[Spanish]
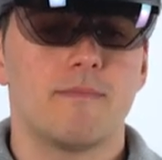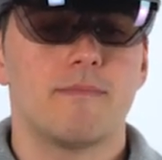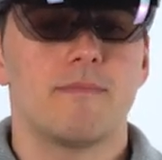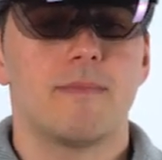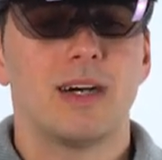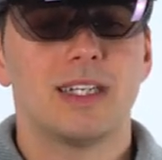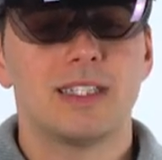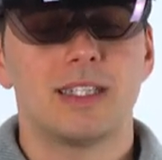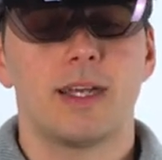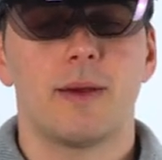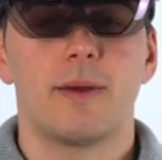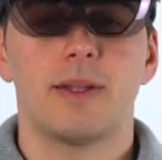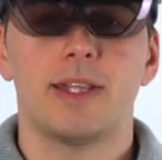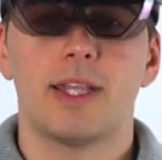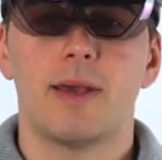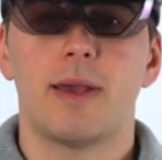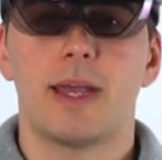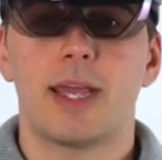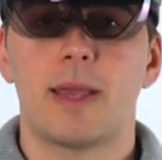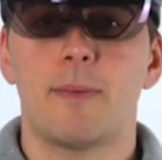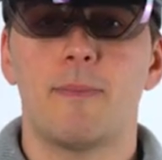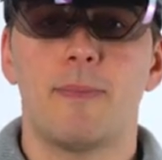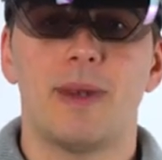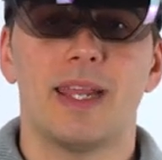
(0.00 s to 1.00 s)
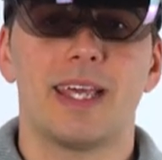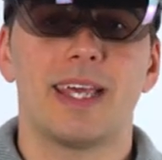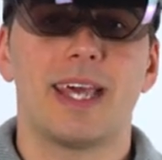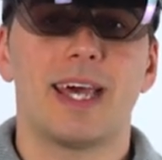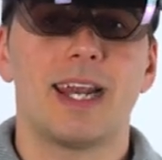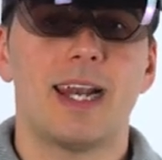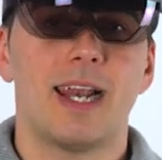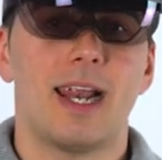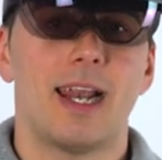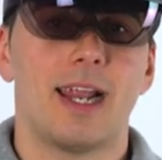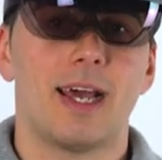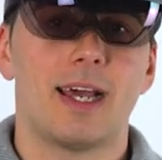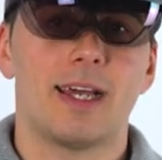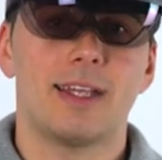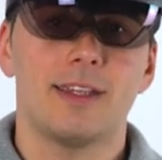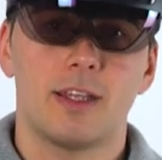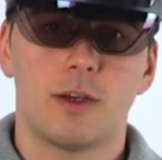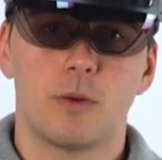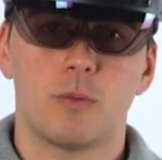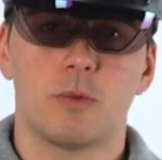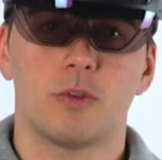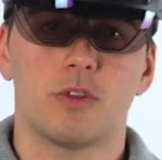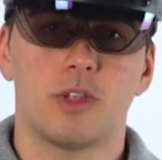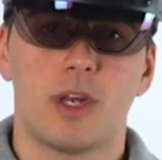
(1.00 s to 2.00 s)
básicamente había que explicarle a la
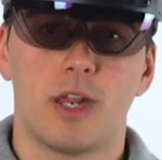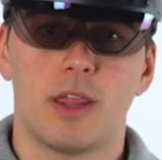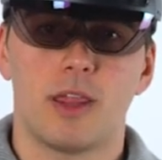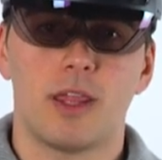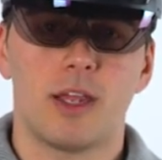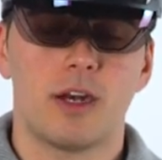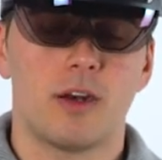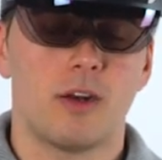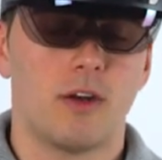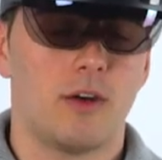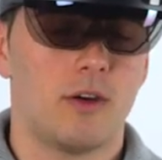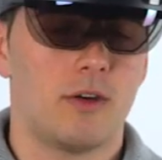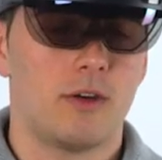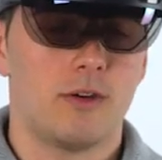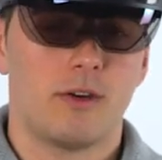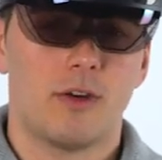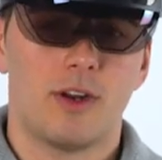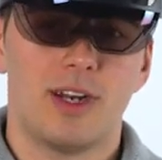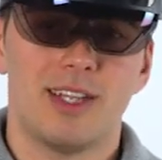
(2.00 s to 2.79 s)
gente cómo utilizarlo.